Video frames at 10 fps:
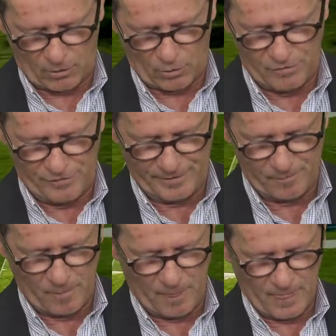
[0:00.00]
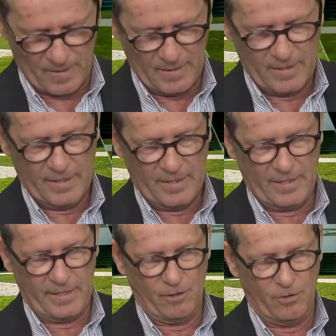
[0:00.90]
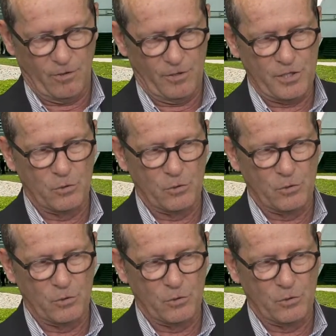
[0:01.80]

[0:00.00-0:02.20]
à relever. Et euh,